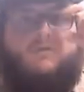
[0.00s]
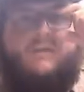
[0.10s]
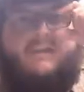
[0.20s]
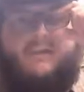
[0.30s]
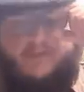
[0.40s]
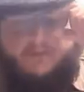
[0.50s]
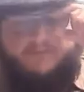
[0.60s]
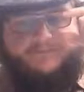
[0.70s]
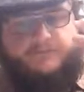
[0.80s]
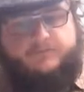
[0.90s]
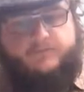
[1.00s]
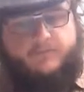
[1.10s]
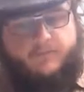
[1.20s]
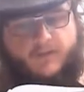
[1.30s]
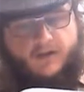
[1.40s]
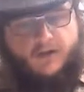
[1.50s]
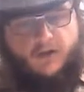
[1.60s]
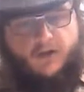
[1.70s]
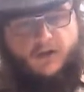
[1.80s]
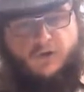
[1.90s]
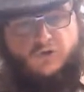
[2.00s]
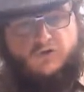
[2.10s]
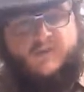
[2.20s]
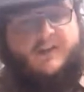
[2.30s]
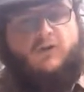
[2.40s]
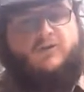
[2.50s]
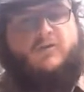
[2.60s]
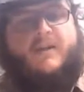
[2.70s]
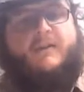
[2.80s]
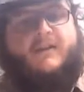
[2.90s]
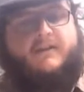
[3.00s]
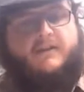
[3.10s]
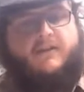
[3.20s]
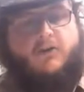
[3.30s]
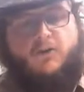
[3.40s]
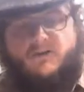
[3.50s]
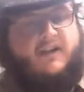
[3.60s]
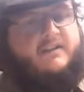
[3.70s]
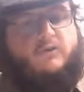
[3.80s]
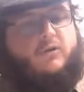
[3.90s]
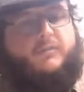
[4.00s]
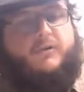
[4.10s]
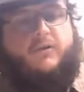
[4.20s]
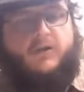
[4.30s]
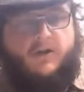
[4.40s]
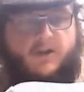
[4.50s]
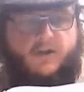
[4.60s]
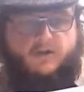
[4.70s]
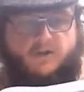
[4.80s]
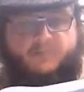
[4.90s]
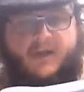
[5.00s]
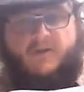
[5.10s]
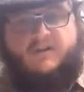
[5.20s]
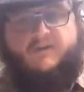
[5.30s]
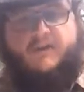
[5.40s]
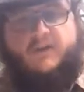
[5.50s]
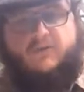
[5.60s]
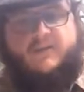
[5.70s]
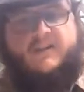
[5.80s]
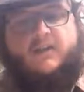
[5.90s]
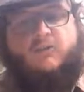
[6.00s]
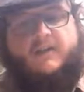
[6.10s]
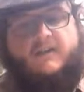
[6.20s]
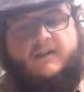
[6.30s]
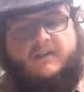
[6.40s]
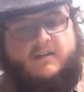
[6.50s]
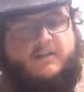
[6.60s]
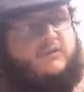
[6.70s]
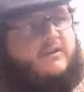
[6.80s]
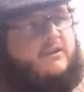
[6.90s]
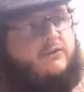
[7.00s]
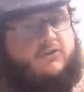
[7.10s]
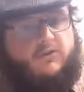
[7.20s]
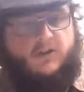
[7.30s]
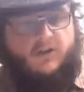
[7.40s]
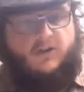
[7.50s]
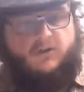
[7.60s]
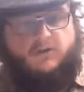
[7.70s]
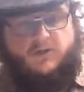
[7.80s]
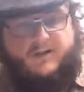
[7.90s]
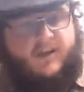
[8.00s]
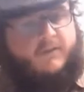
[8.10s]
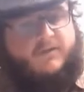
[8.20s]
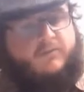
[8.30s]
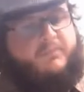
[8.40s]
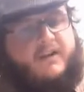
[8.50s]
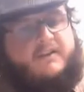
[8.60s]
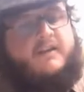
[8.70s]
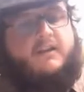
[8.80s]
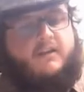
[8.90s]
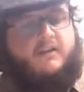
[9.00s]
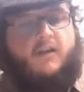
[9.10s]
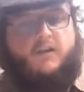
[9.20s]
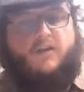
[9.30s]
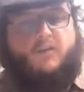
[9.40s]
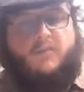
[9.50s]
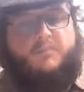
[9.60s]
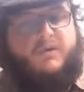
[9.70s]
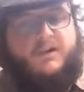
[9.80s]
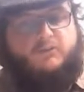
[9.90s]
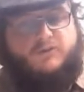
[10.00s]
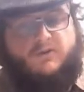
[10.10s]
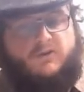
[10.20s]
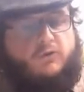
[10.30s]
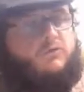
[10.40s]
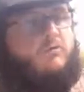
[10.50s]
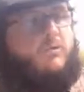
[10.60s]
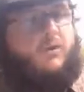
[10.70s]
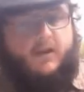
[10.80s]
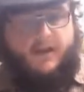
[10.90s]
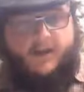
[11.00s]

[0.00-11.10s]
Nouvelle citation. Aucune ville ne ressemble à Brest, aucun des autres ports. Nulle part on a fait des rues si étroites et des maisons si hautes. De claires maisons plates et grises, qui n'ont même pas la douceur d'être sombres.